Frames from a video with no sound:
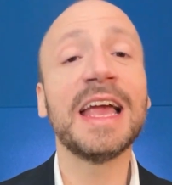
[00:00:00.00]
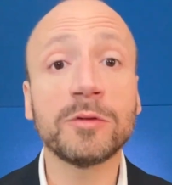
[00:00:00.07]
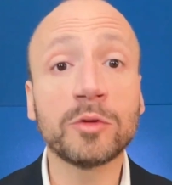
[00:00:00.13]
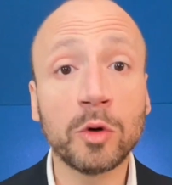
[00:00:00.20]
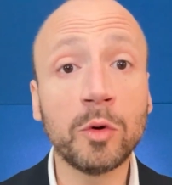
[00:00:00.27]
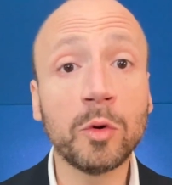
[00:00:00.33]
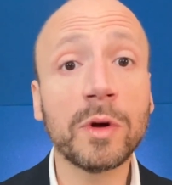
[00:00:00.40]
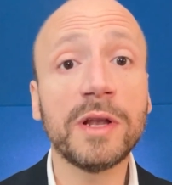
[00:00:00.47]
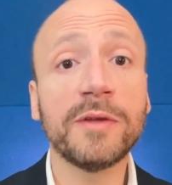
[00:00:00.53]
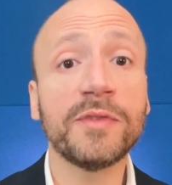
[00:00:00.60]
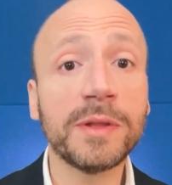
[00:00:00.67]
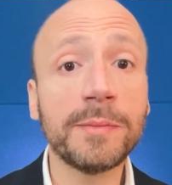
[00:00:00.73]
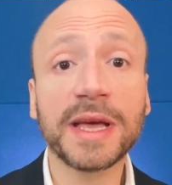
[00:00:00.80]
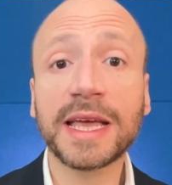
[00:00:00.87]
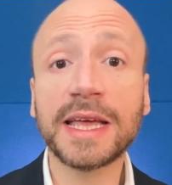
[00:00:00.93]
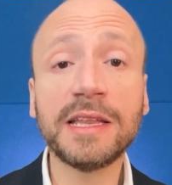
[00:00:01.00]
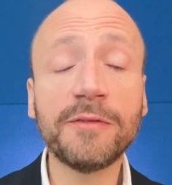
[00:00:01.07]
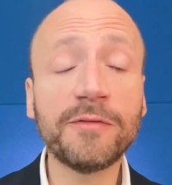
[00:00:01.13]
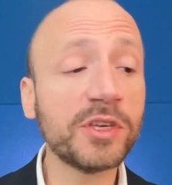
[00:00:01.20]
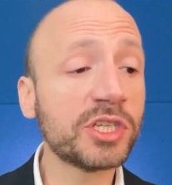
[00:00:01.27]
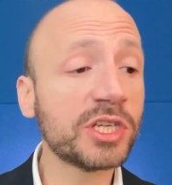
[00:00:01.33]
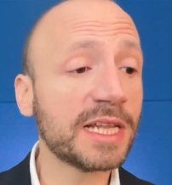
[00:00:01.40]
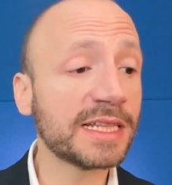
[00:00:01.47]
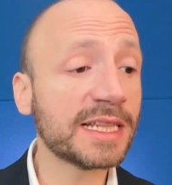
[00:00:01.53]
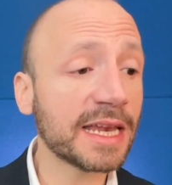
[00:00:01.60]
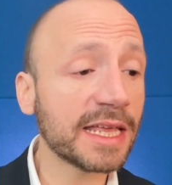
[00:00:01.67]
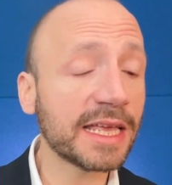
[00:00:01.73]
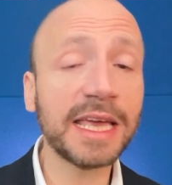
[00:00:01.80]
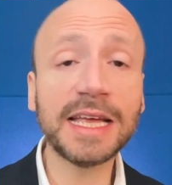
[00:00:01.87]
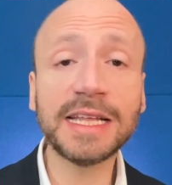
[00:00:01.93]
Dunque il feedback è difficile da
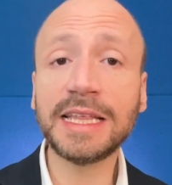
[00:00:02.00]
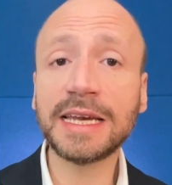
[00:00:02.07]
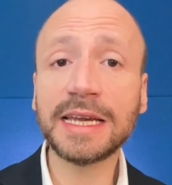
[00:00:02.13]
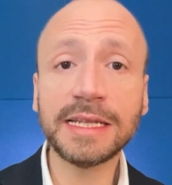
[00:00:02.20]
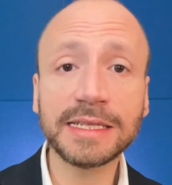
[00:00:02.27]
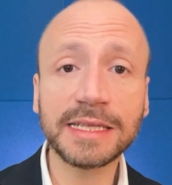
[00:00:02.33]
richiedere,